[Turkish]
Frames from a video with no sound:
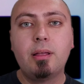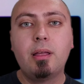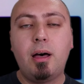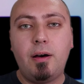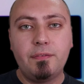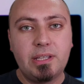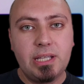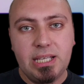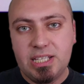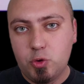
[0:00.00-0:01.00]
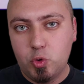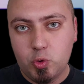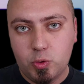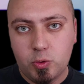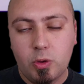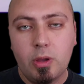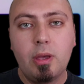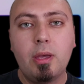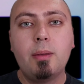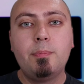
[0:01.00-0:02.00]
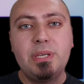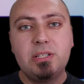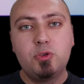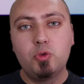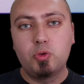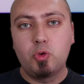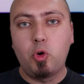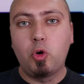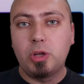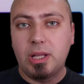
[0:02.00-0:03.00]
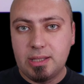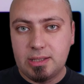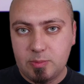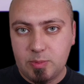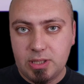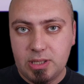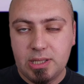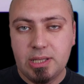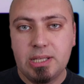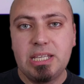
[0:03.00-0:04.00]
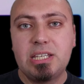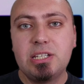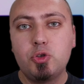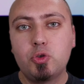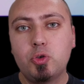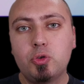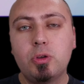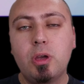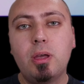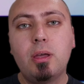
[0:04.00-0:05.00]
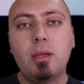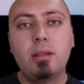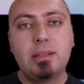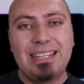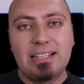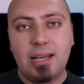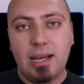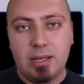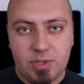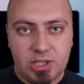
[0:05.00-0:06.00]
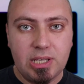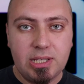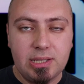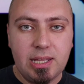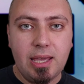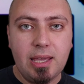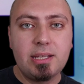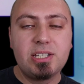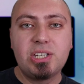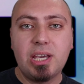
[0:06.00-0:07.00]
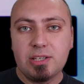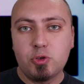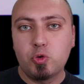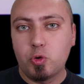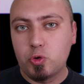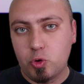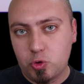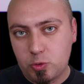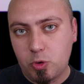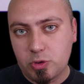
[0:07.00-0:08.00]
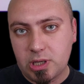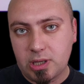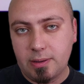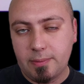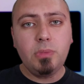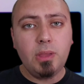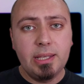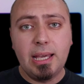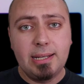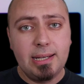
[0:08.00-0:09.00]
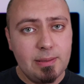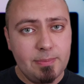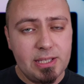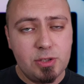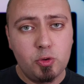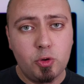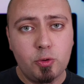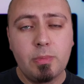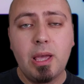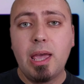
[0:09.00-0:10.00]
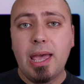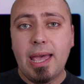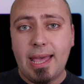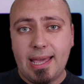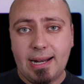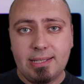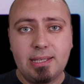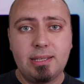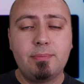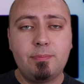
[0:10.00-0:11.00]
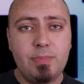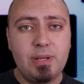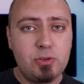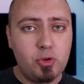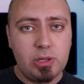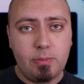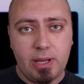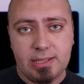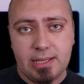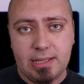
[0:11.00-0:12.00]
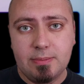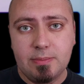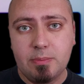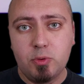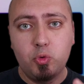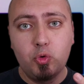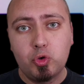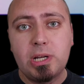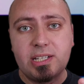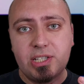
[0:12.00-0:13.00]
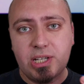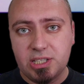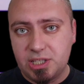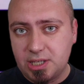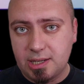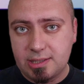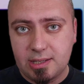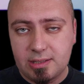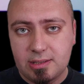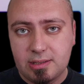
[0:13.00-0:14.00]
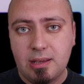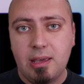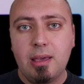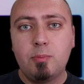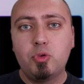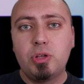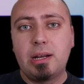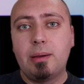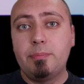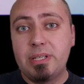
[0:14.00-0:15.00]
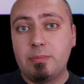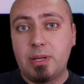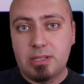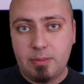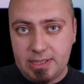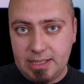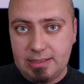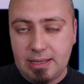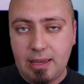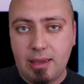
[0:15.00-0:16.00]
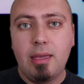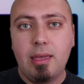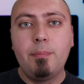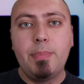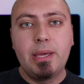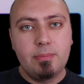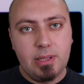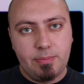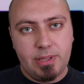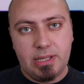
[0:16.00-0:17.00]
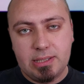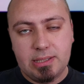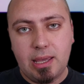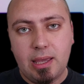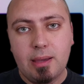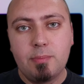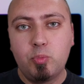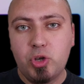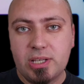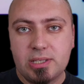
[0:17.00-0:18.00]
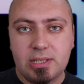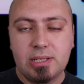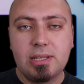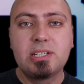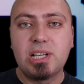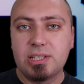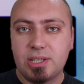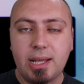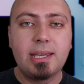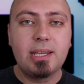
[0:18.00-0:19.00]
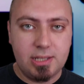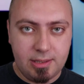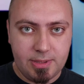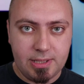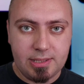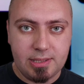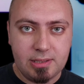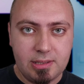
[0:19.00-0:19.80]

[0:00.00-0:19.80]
Haftada 2 gün bir gün konu anlatımı, ikinci gün detaylı bir şekilde çerez soru çözümü olacak. Yani ne demek istiyorum? Eğer ki biraz önce bahsettiğim gibi 3 ders çalışacaksanız, bunlardan biri matematikse benimle birlikte bu yazı çalışarak geçirebilirsiniz.